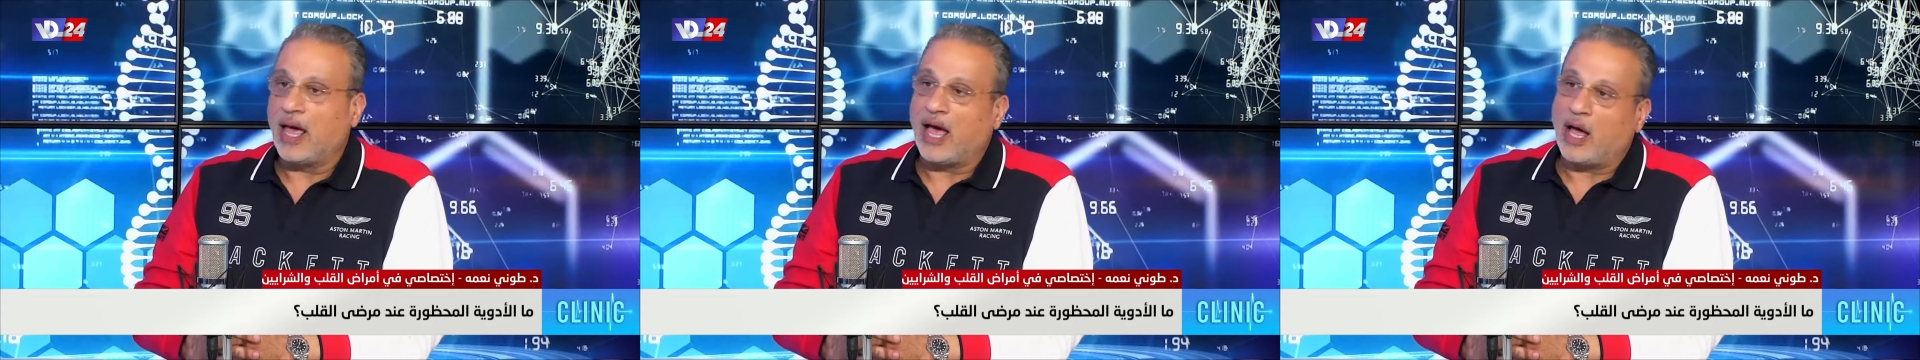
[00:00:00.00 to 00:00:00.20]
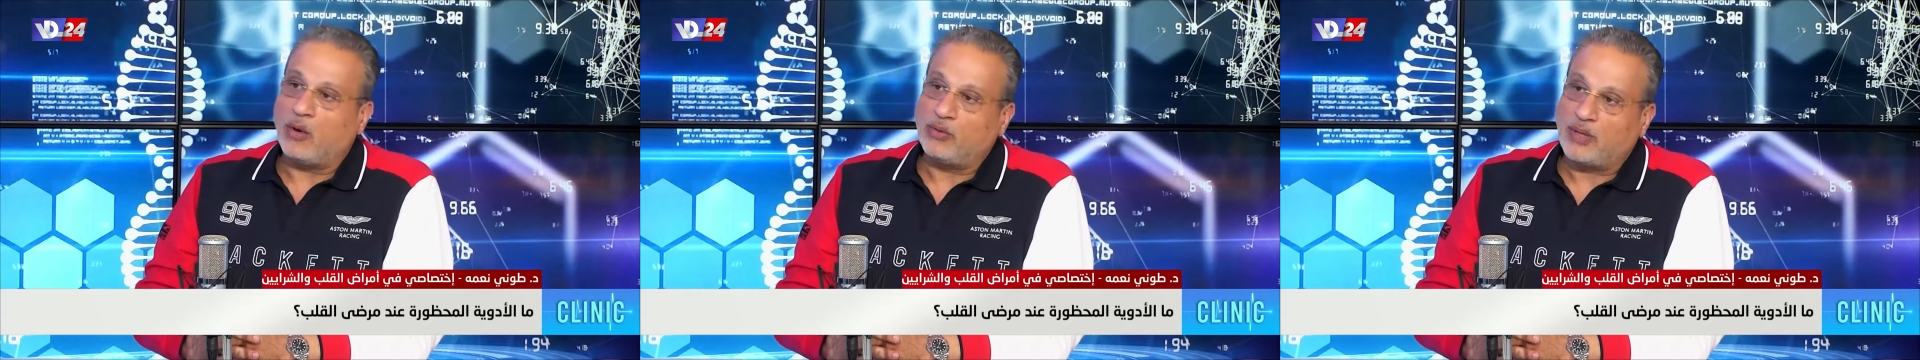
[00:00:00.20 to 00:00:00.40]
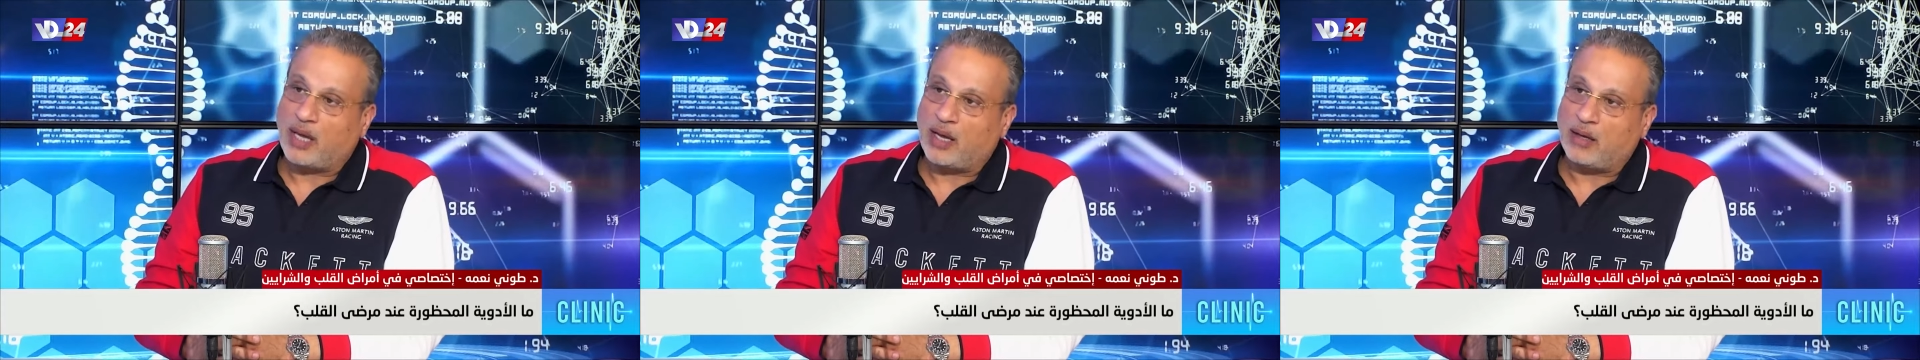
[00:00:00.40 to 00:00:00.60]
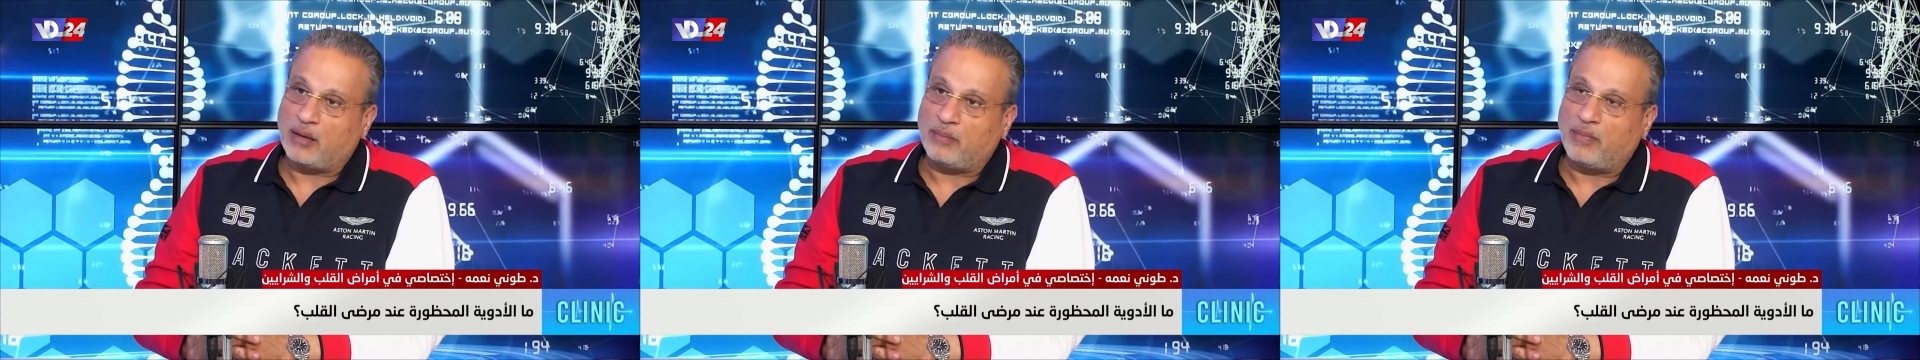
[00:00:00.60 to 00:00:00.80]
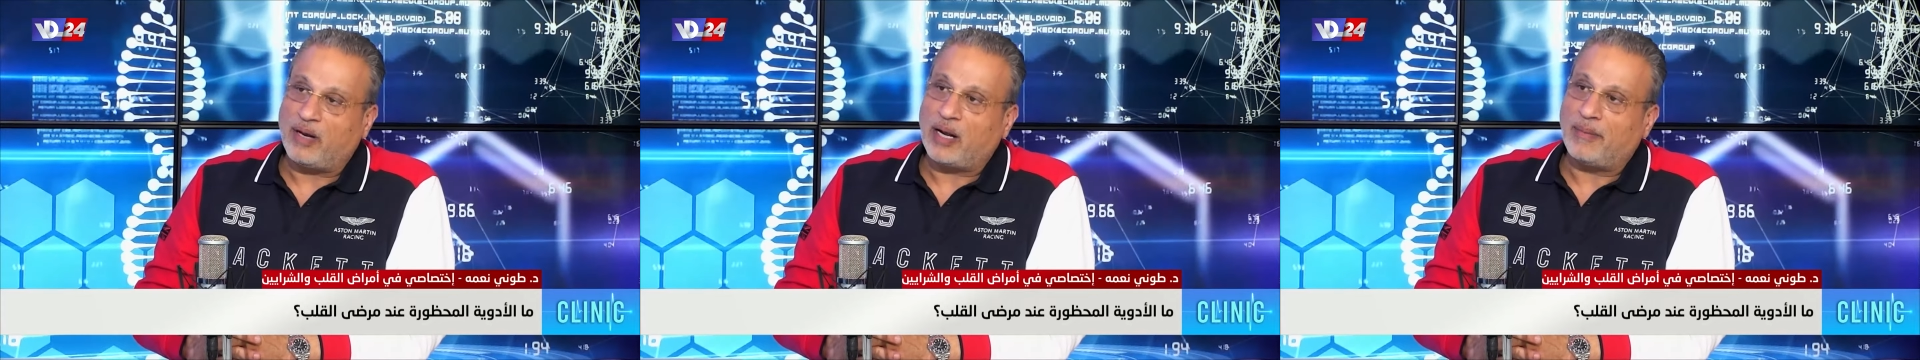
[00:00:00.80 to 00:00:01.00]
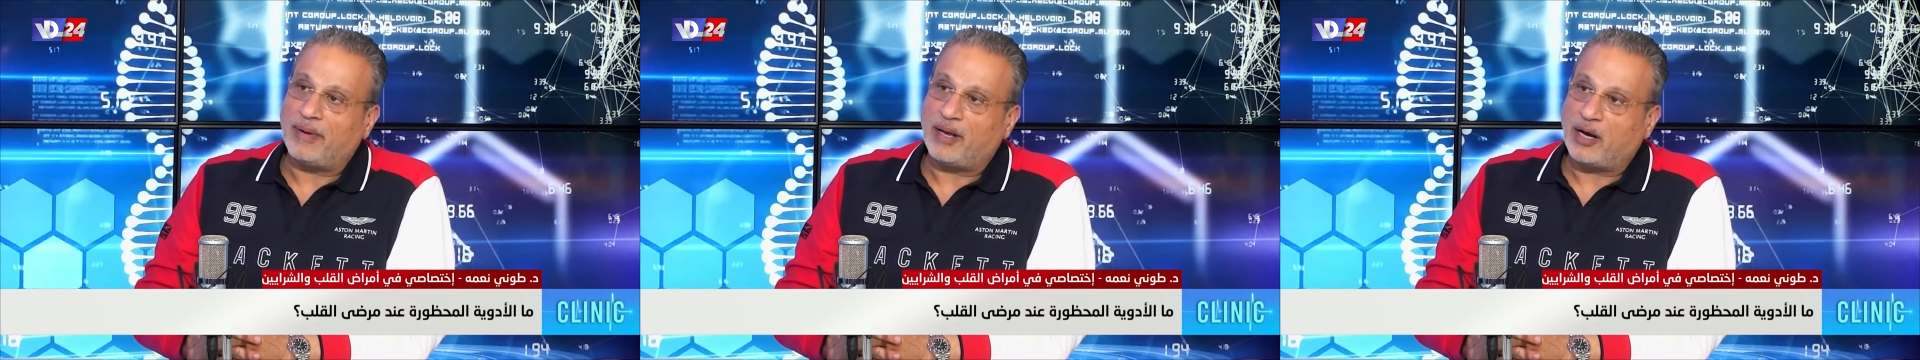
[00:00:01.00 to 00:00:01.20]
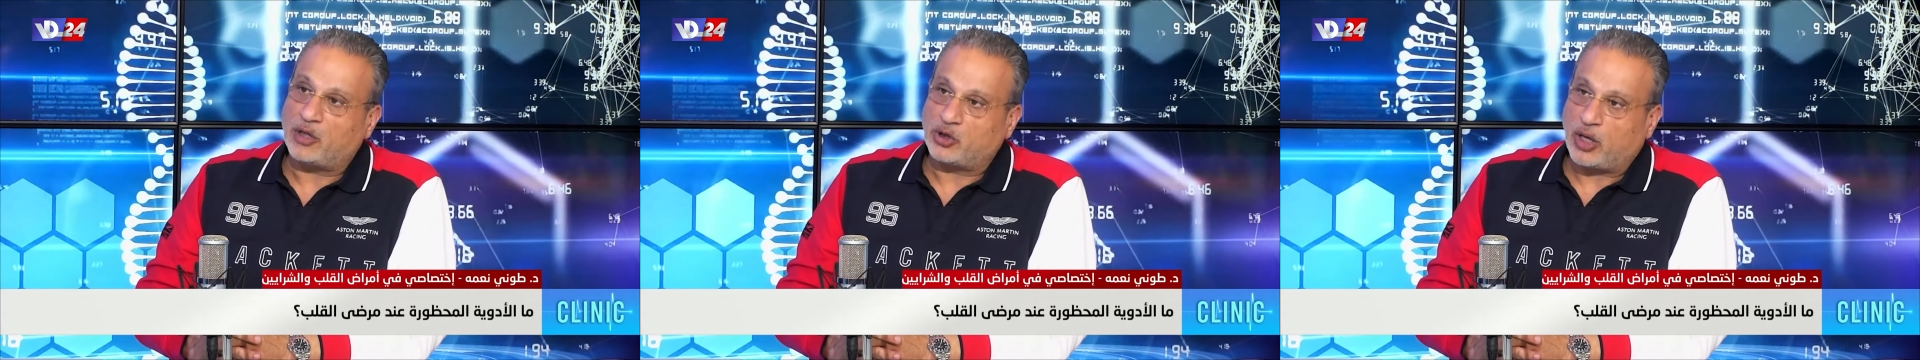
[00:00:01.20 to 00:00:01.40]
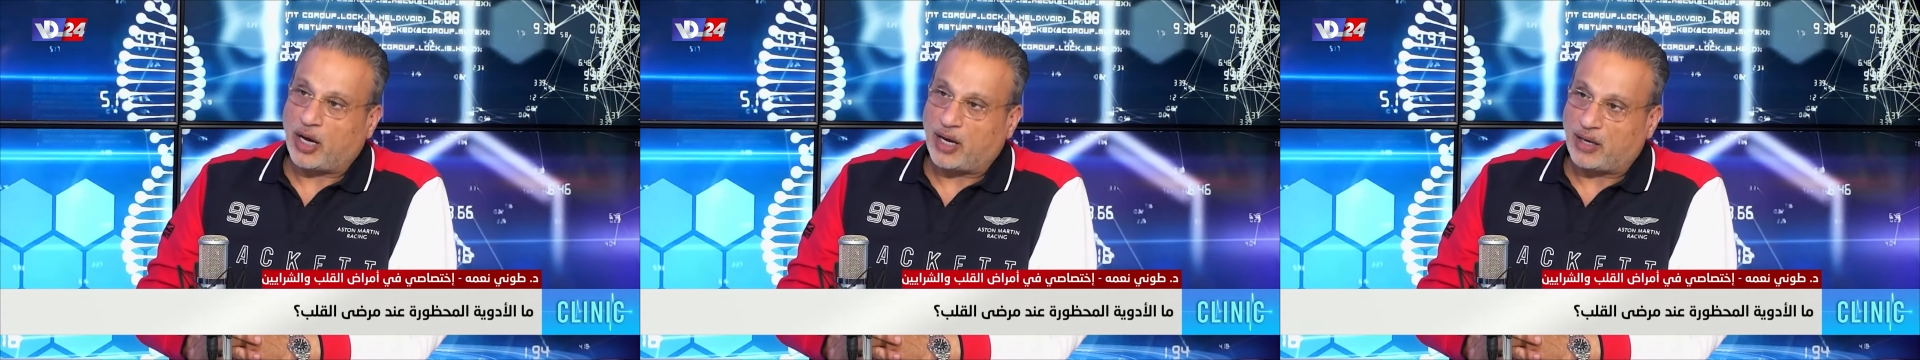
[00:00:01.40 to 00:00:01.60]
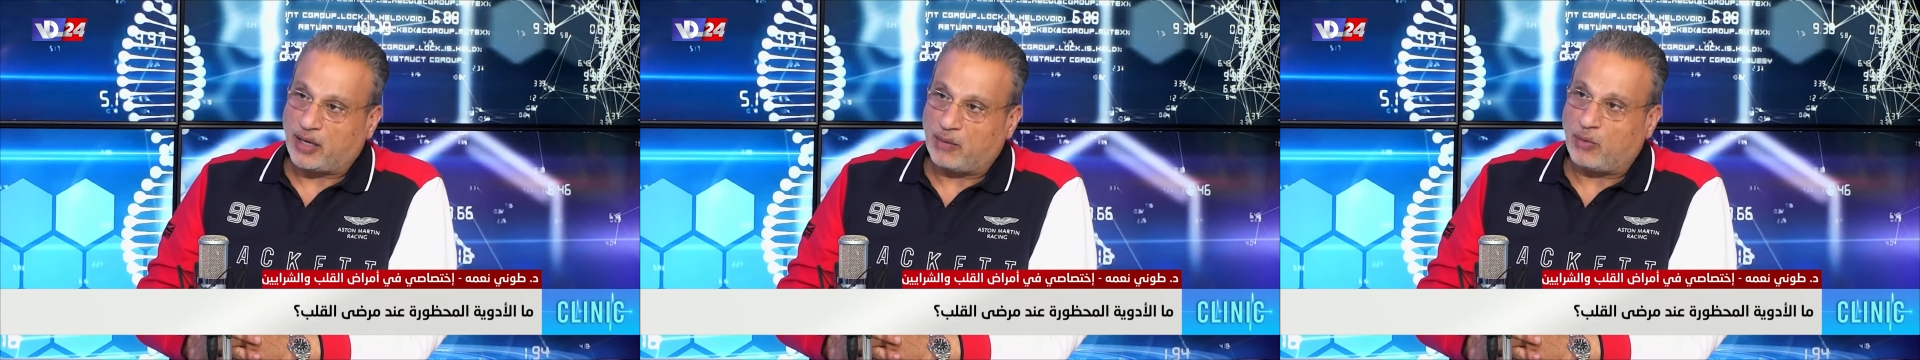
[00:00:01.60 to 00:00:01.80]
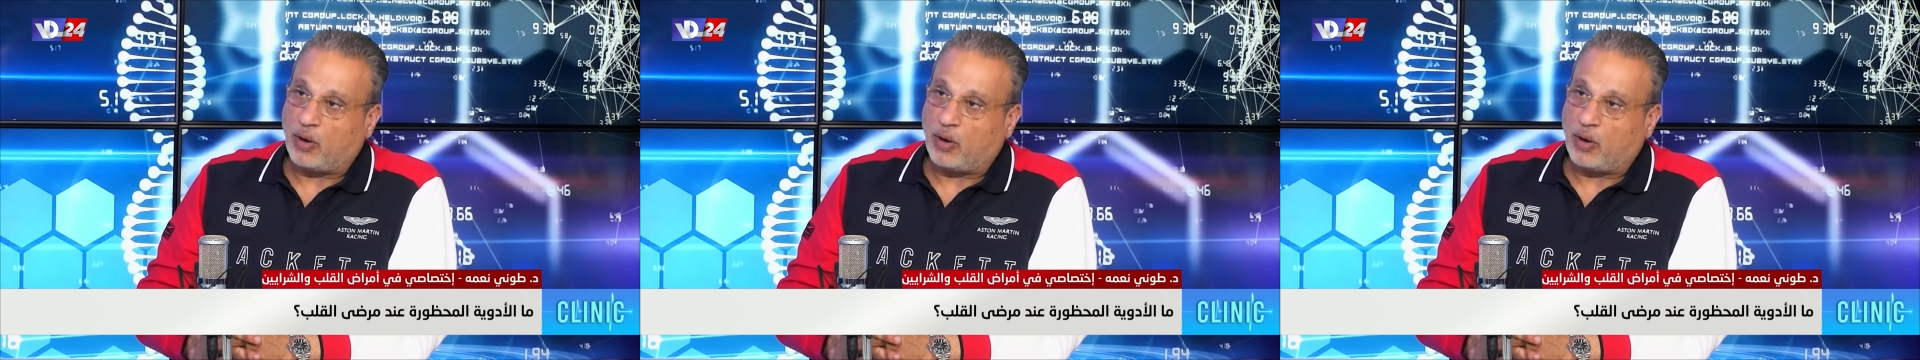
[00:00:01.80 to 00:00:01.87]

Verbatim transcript: او ضغط بلا ما يراجع حكيمه